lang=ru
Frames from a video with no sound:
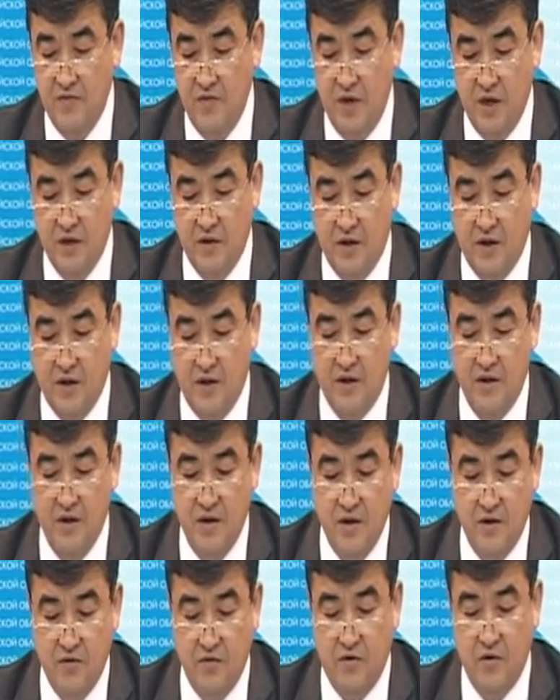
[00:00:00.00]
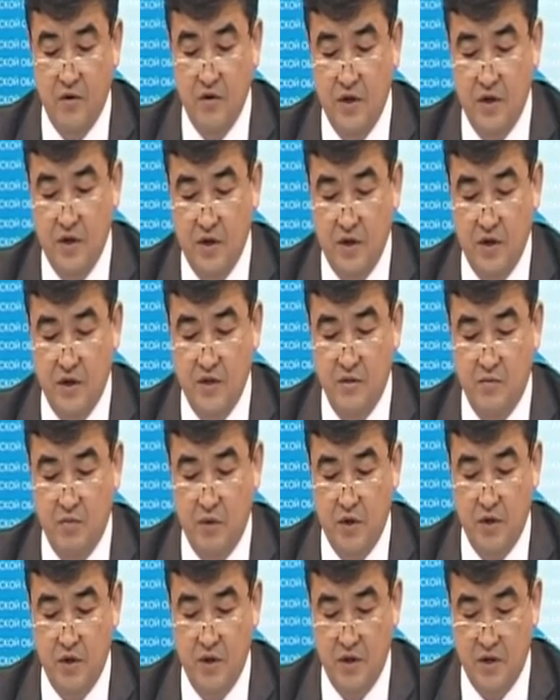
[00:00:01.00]
в недрах ходе
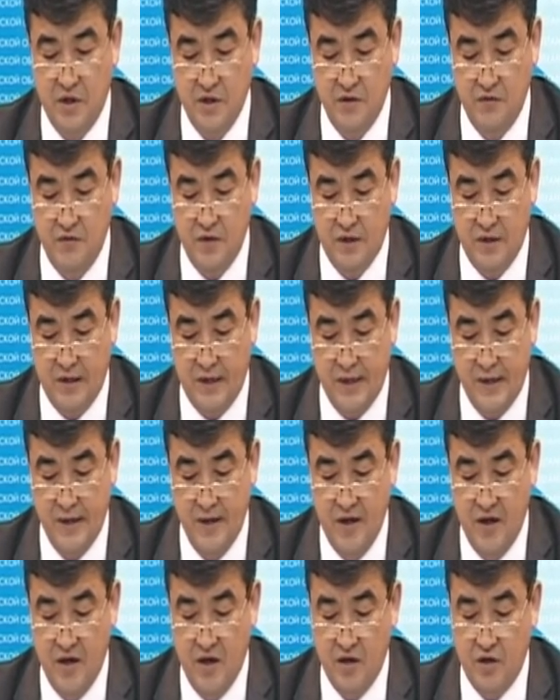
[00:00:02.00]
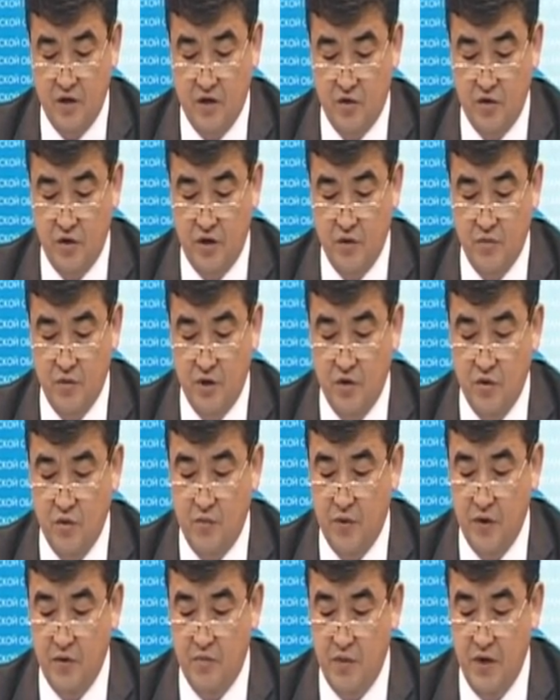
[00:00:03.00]
эксплоразведки. В текущем году
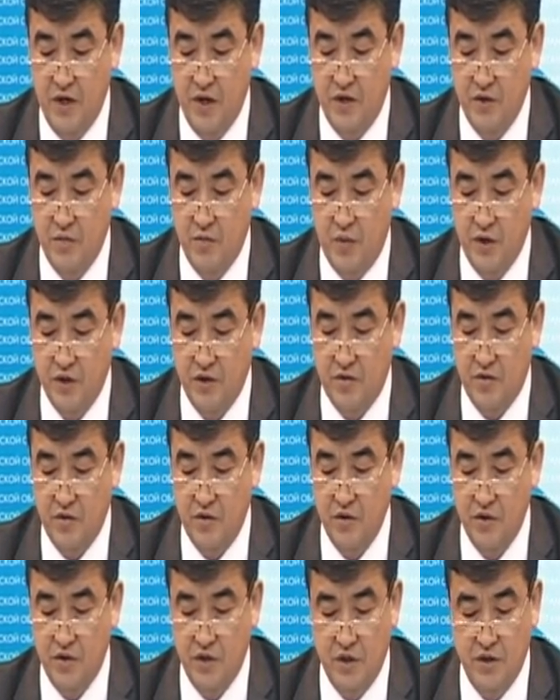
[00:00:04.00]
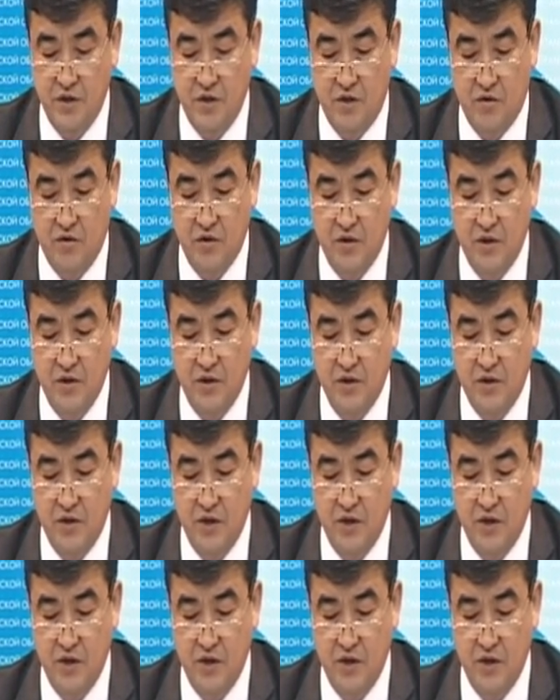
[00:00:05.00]
предприятием построена железнодорожная